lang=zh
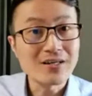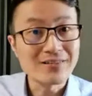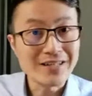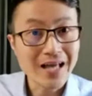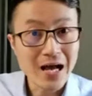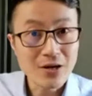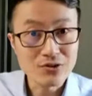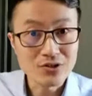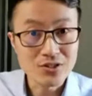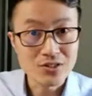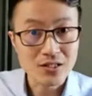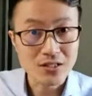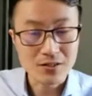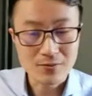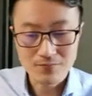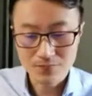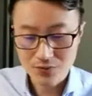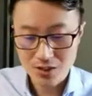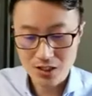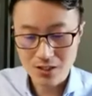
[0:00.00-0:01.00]
announcer，
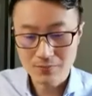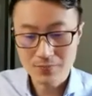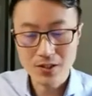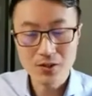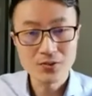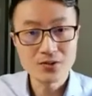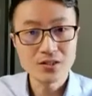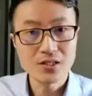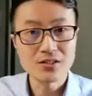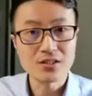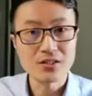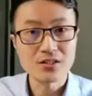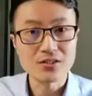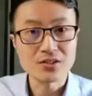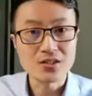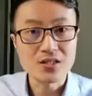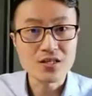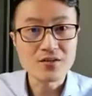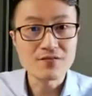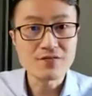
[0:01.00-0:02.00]
那包括像这个
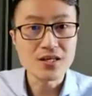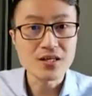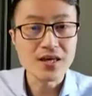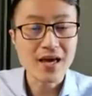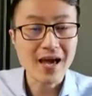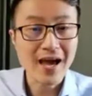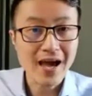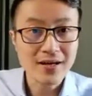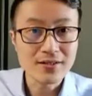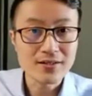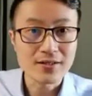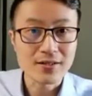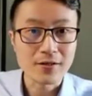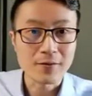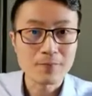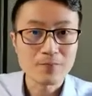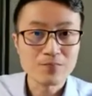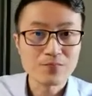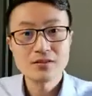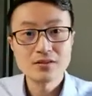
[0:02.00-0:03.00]
TV
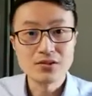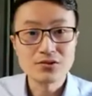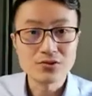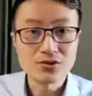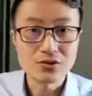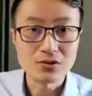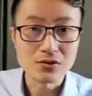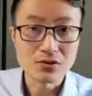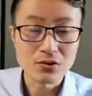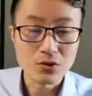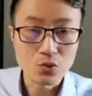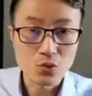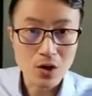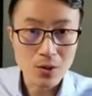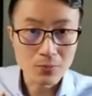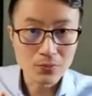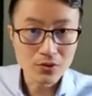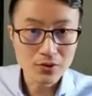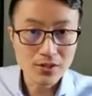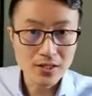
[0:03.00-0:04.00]
anchor，也就是
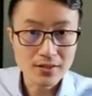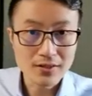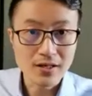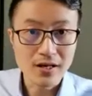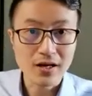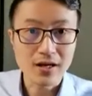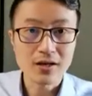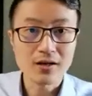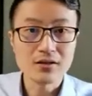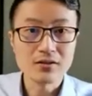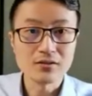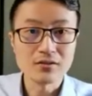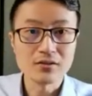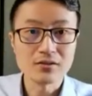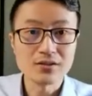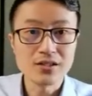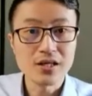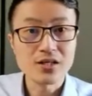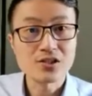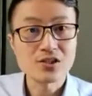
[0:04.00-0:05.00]
广播电台
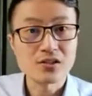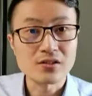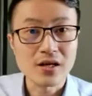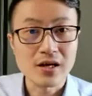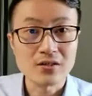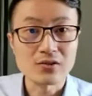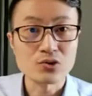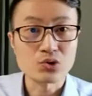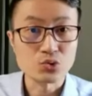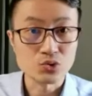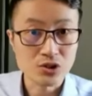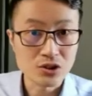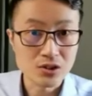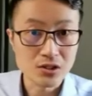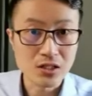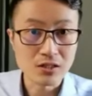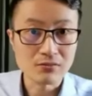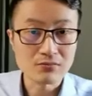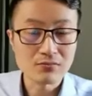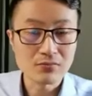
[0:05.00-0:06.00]
和电视台的主持
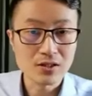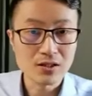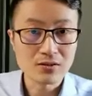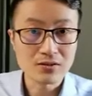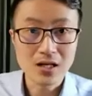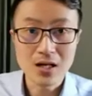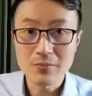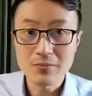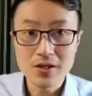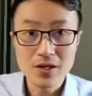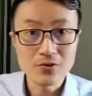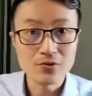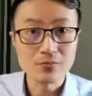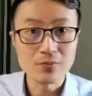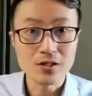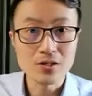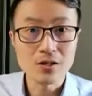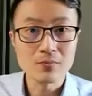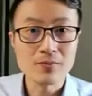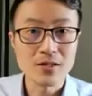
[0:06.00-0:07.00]
人啊，他们也有
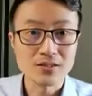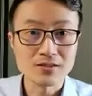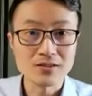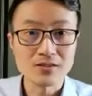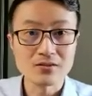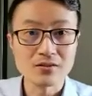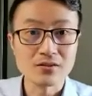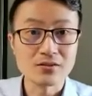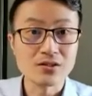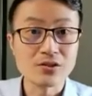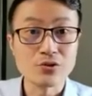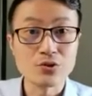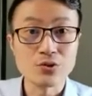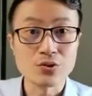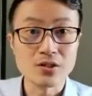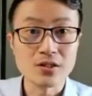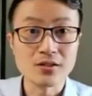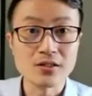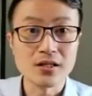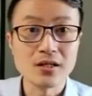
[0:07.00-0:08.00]
必要把自己的英语
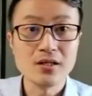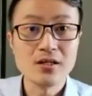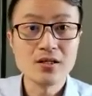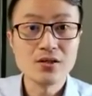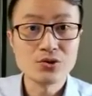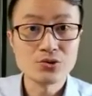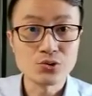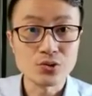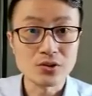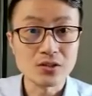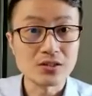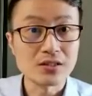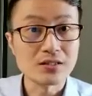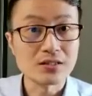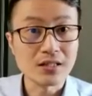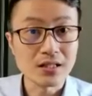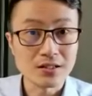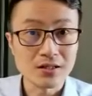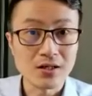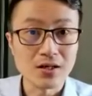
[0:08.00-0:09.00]
语音呢学得
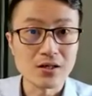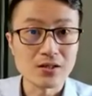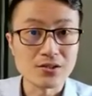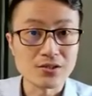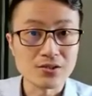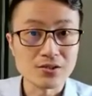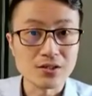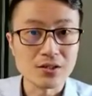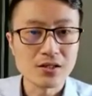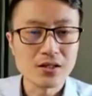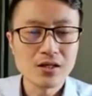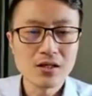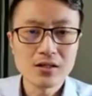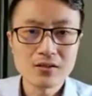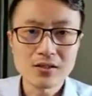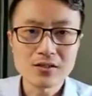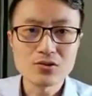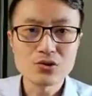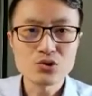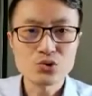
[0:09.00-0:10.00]
更加的好一些。
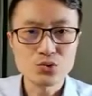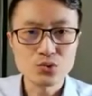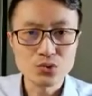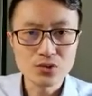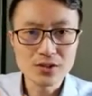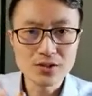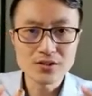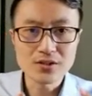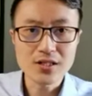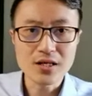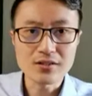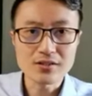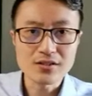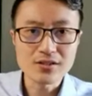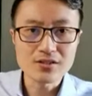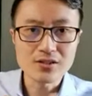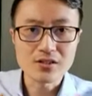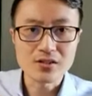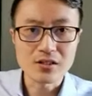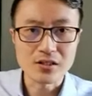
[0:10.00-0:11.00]
但是除了这样的
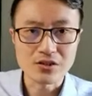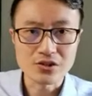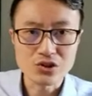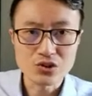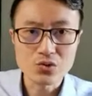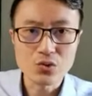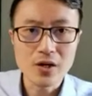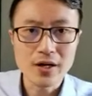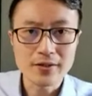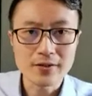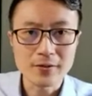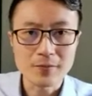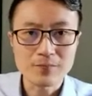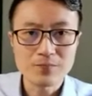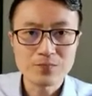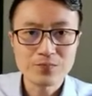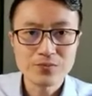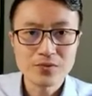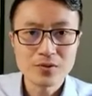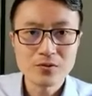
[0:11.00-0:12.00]
一些人之外呢，
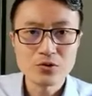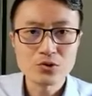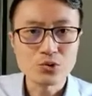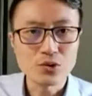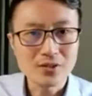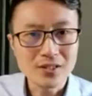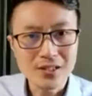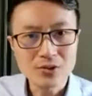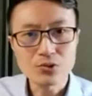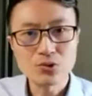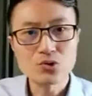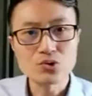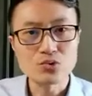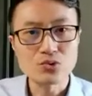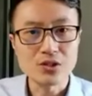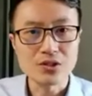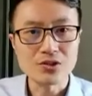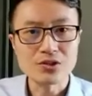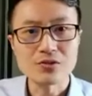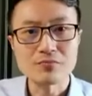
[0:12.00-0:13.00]
绝大多
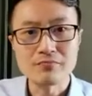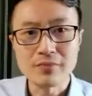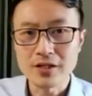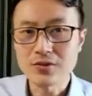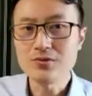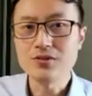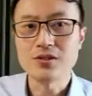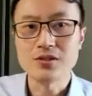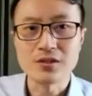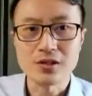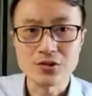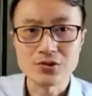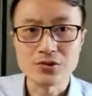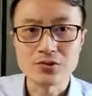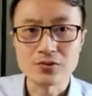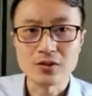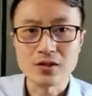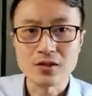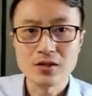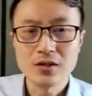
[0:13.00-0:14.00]
数人是没有这个要
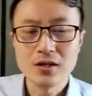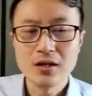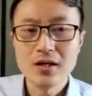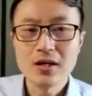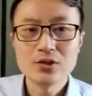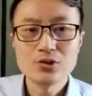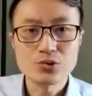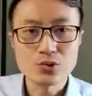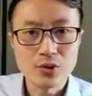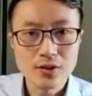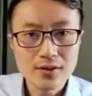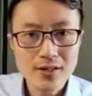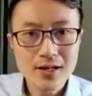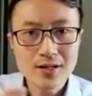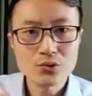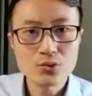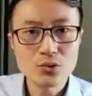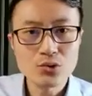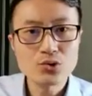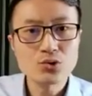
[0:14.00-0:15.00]
求的，绝
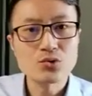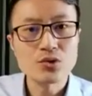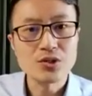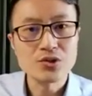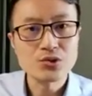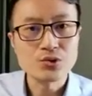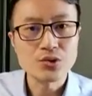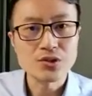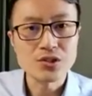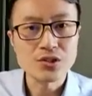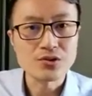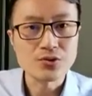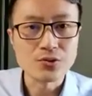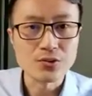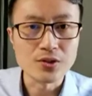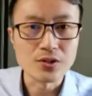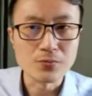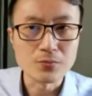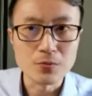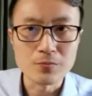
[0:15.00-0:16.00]
大多数人学习
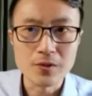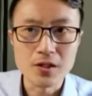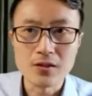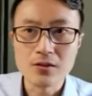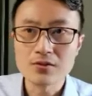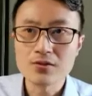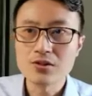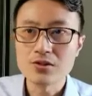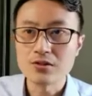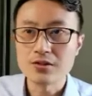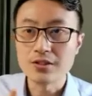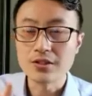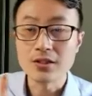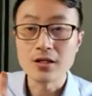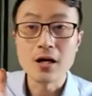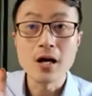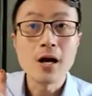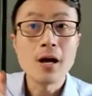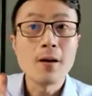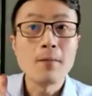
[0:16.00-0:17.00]
语音的目标是一
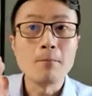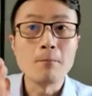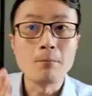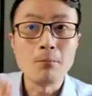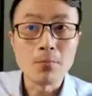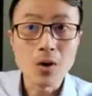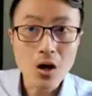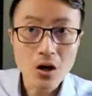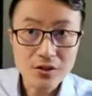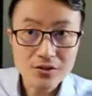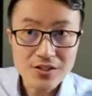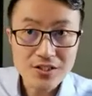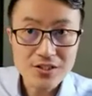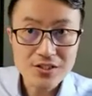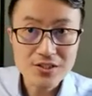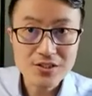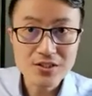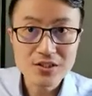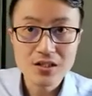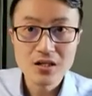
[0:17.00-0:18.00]
个
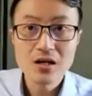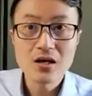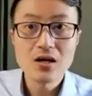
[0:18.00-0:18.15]
modest。